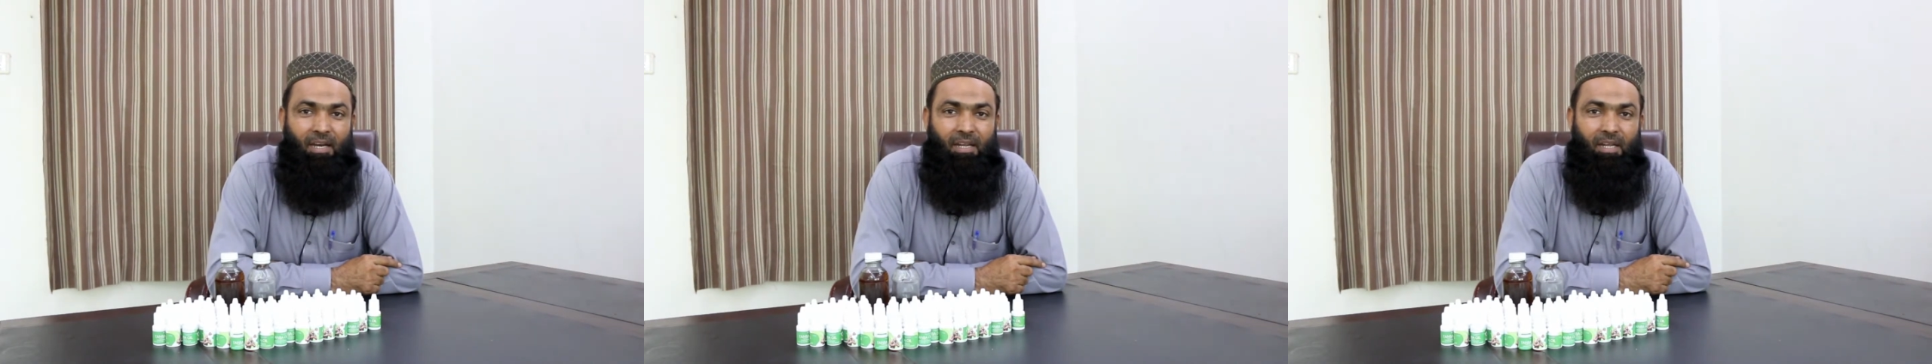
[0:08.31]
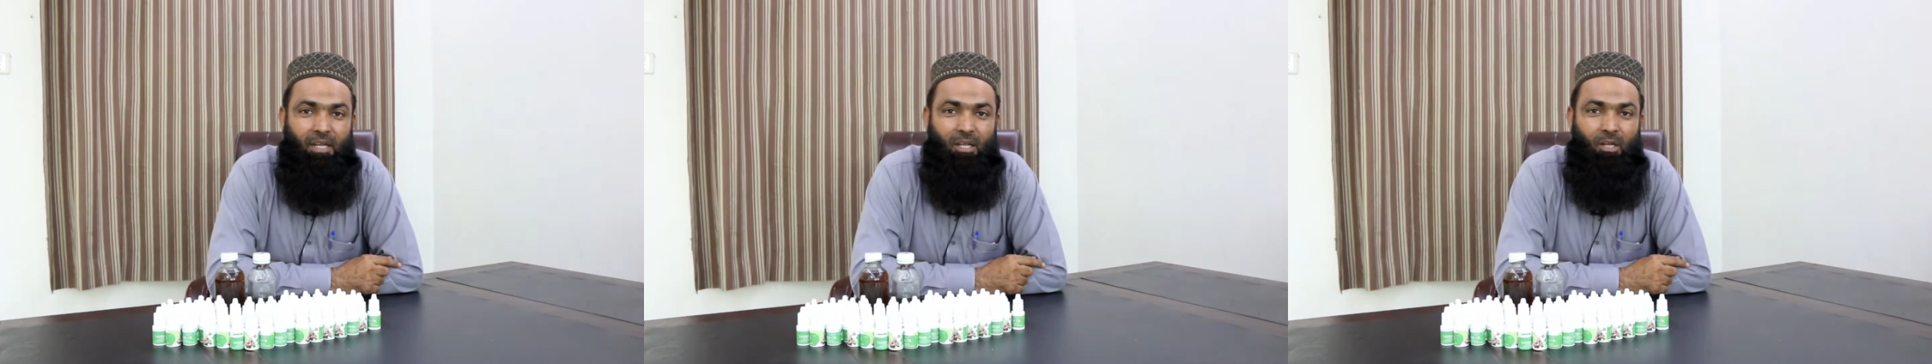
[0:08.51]

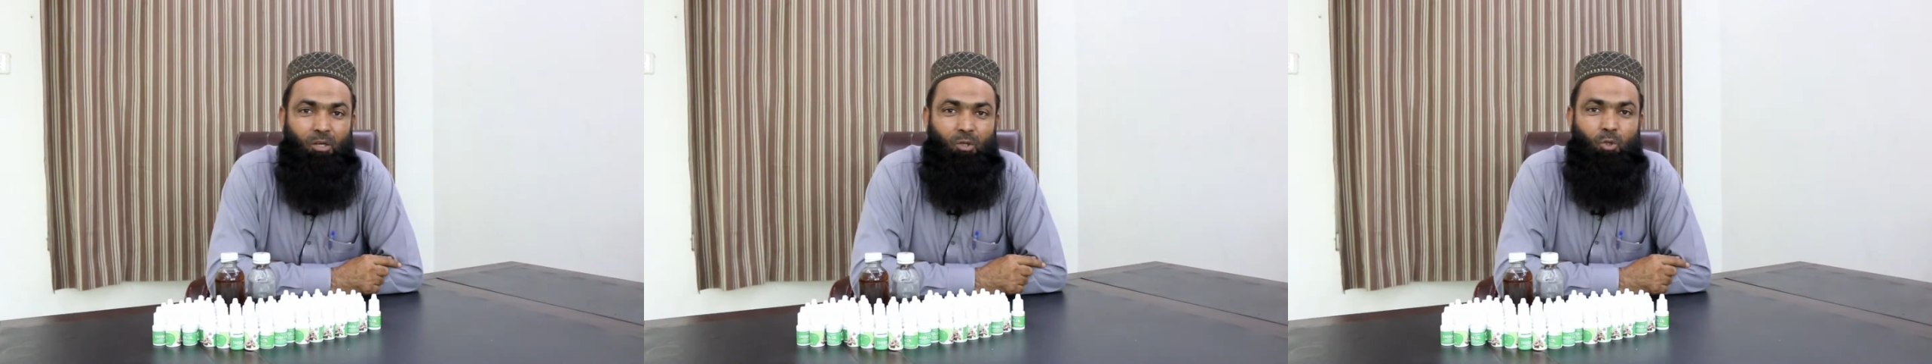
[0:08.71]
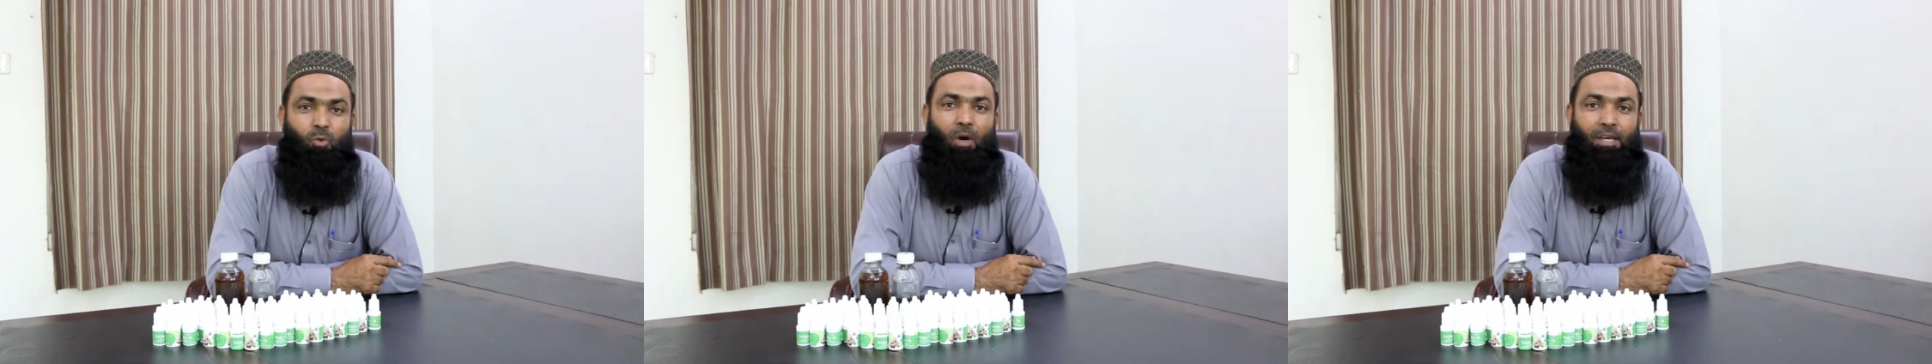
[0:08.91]
रहे
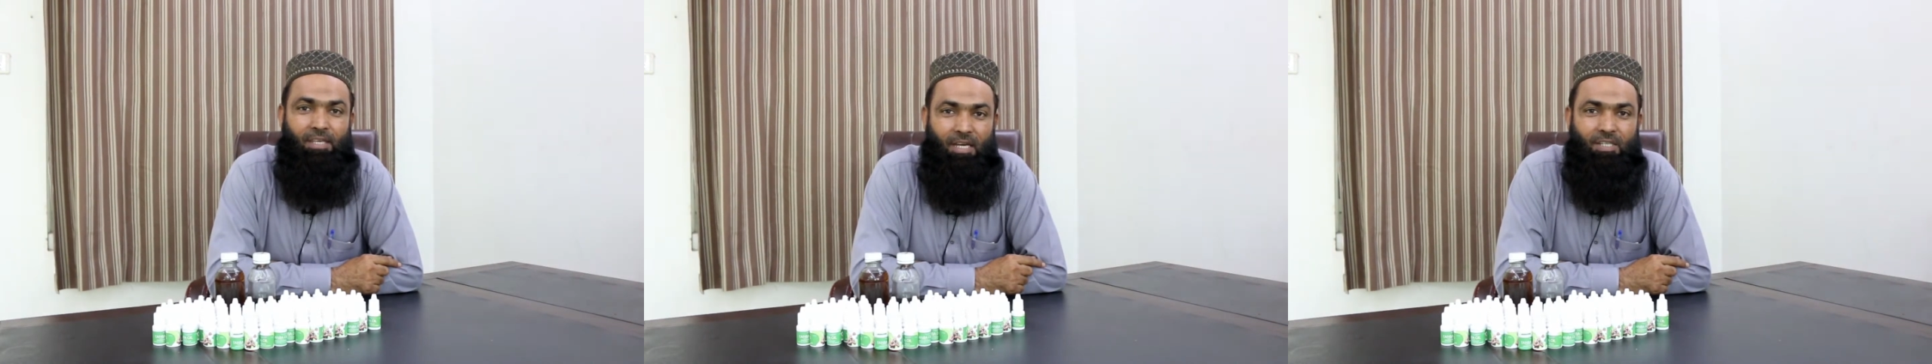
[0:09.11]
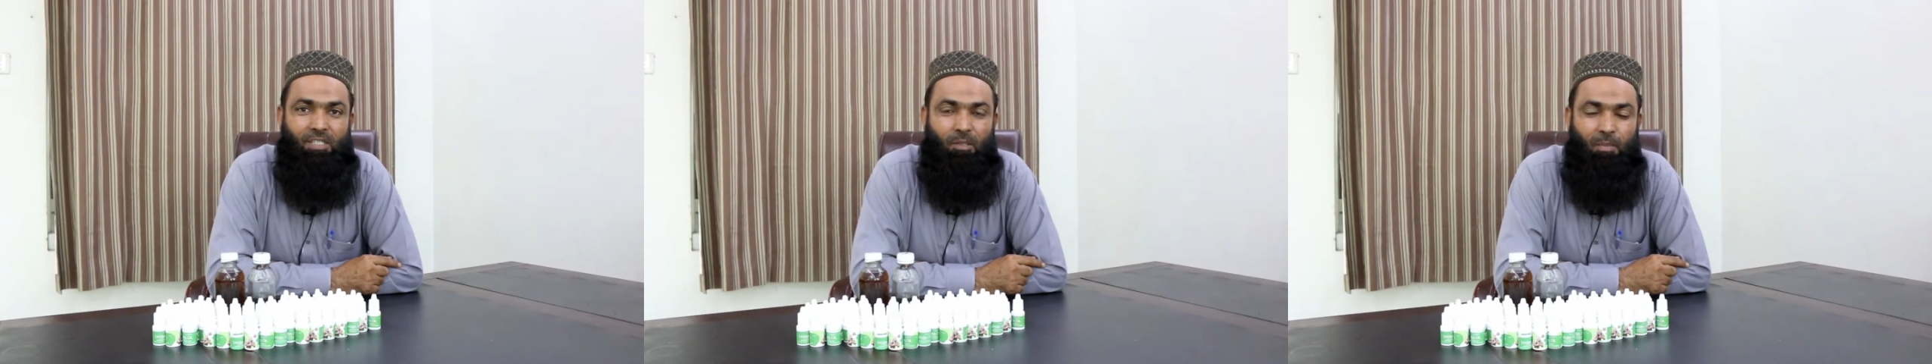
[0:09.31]
हैं
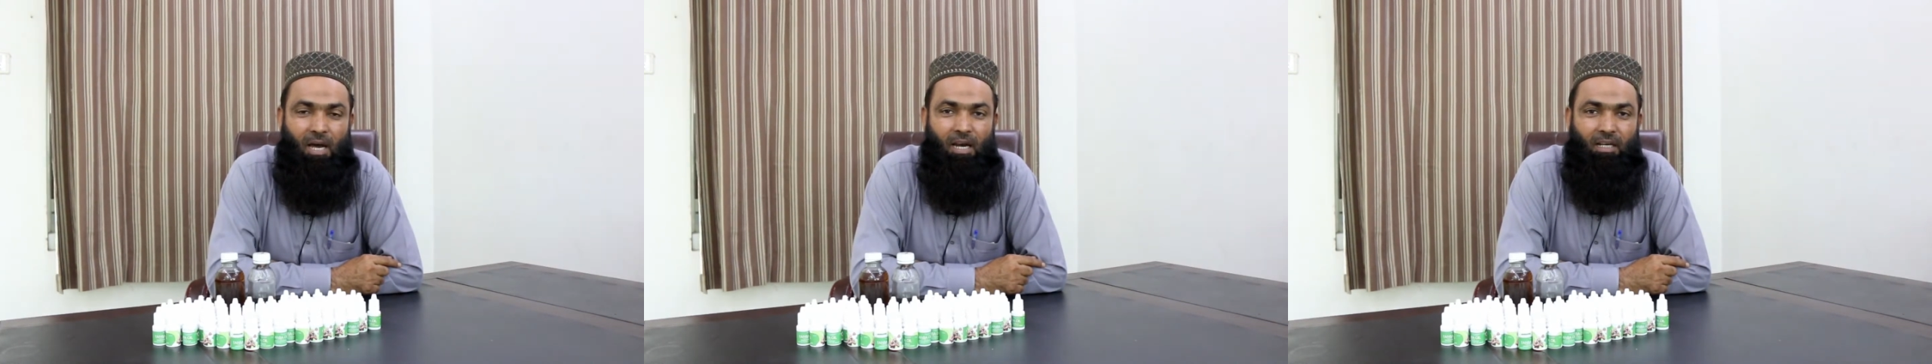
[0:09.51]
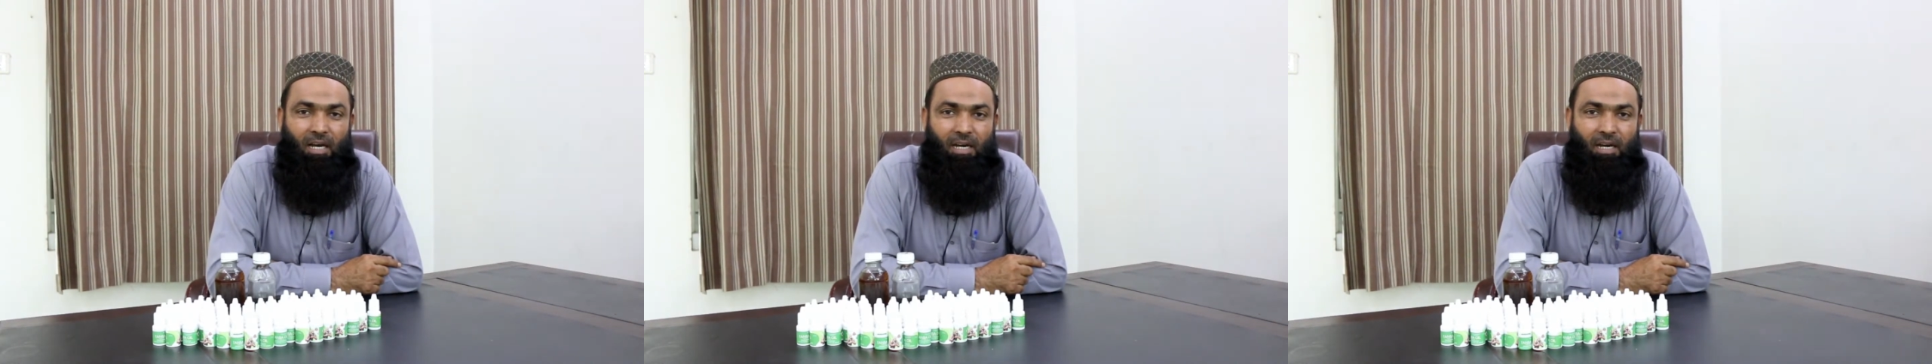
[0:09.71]
दवाइयाँ
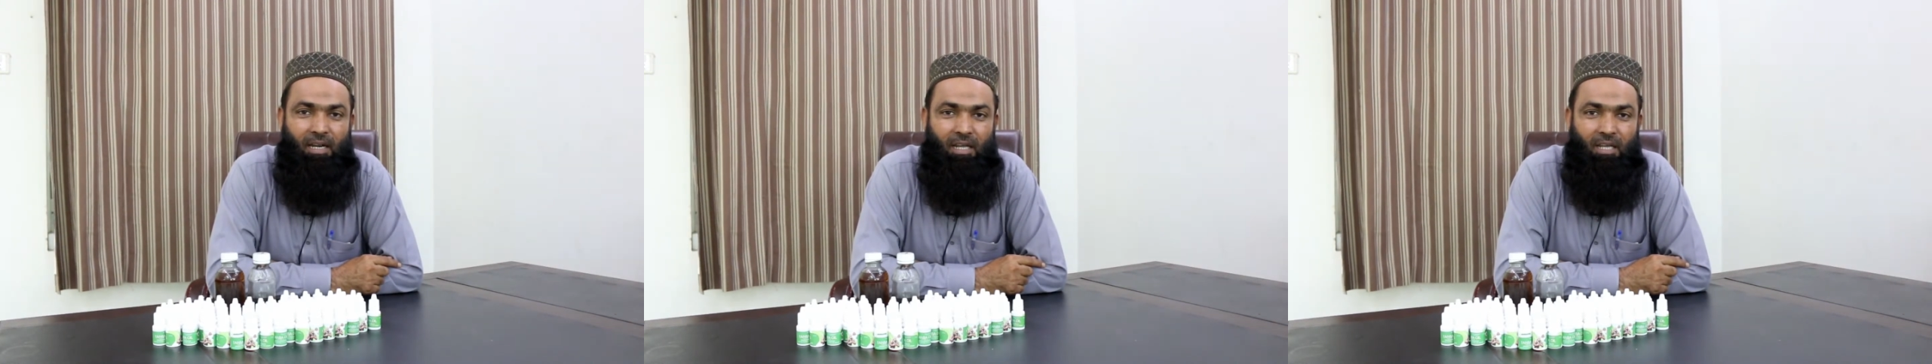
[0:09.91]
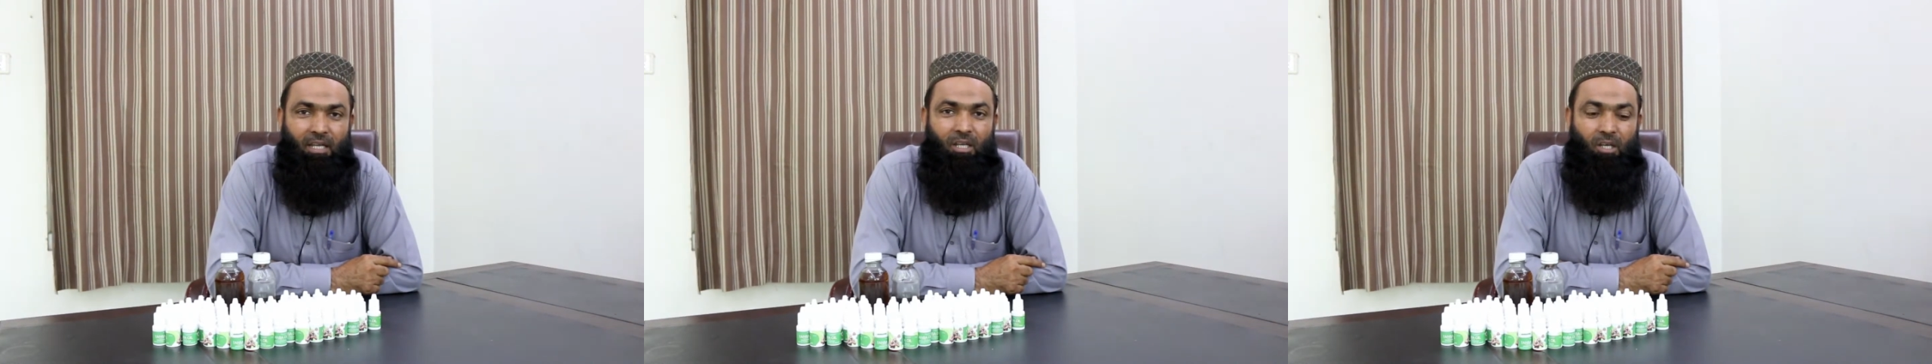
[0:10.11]
इस्तेमाल कर
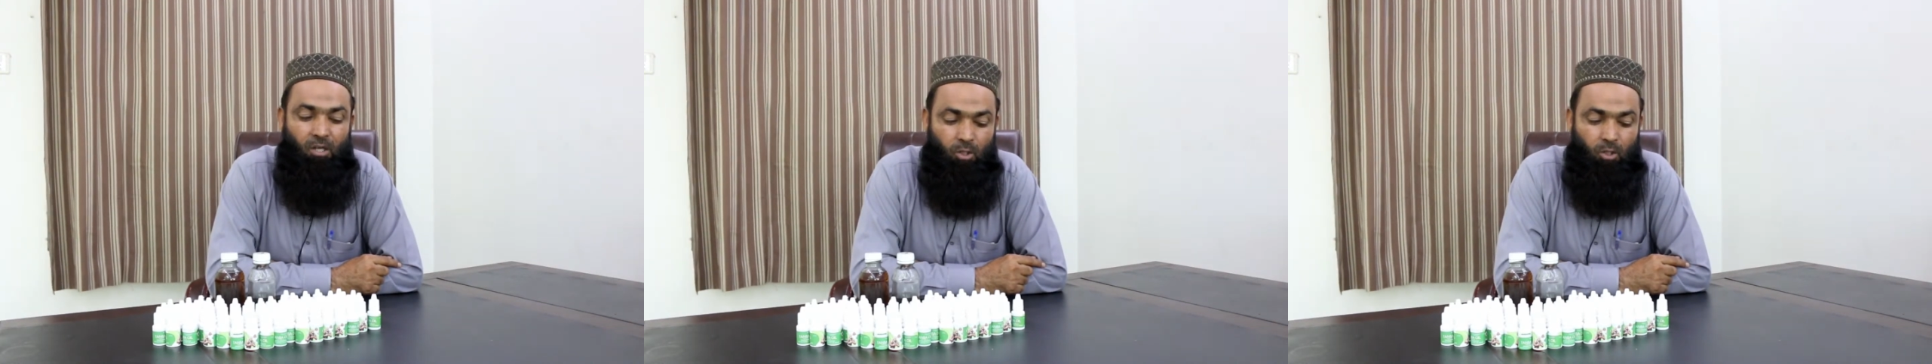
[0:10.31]
रहे हैं